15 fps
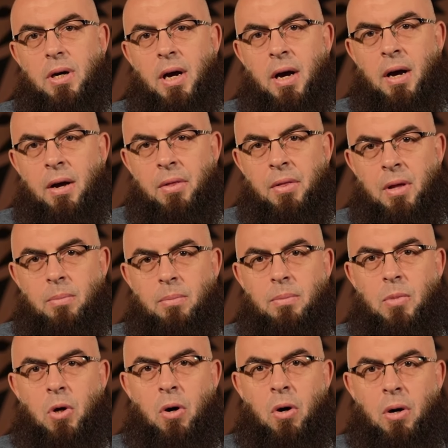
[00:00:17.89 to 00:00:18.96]

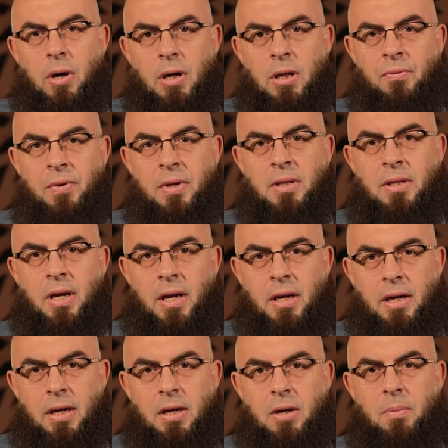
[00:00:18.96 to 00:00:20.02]
أعظم قائد في
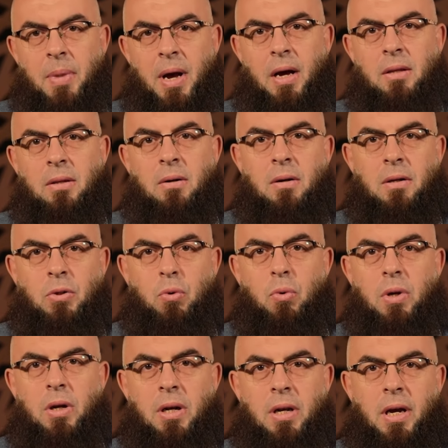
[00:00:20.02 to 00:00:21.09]
التاريخ بعد
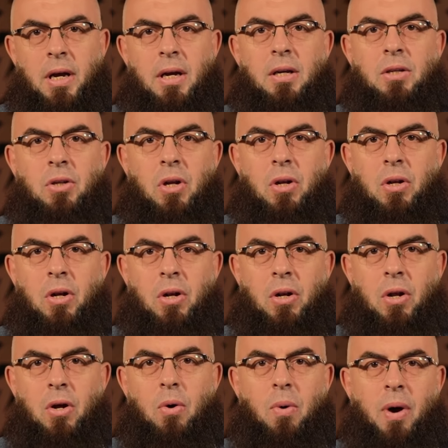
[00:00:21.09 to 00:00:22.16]
رسول الله صلى
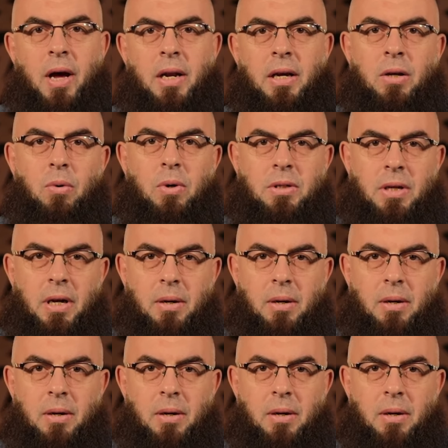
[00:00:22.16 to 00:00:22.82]
الله عليه وسلم